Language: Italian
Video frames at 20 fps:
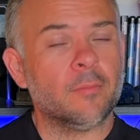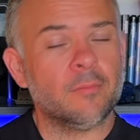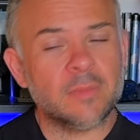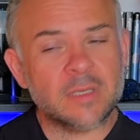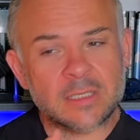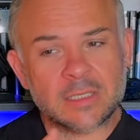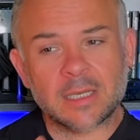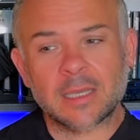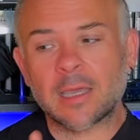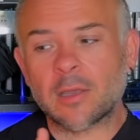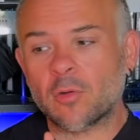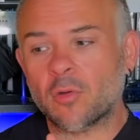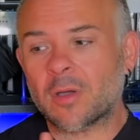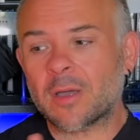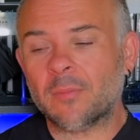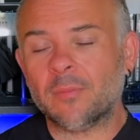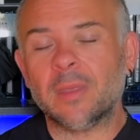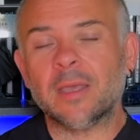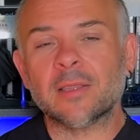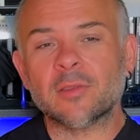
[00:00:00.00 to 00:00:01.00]
mi sa che hanno
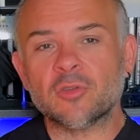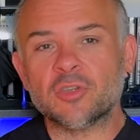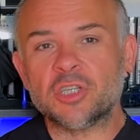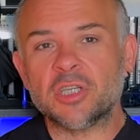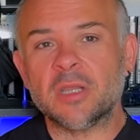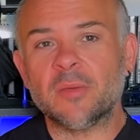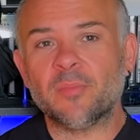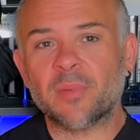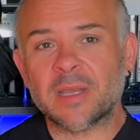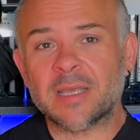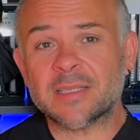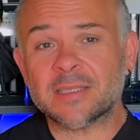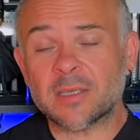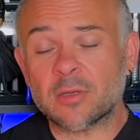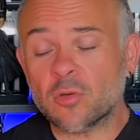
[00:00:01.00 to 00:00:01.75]
cambiato cineprese,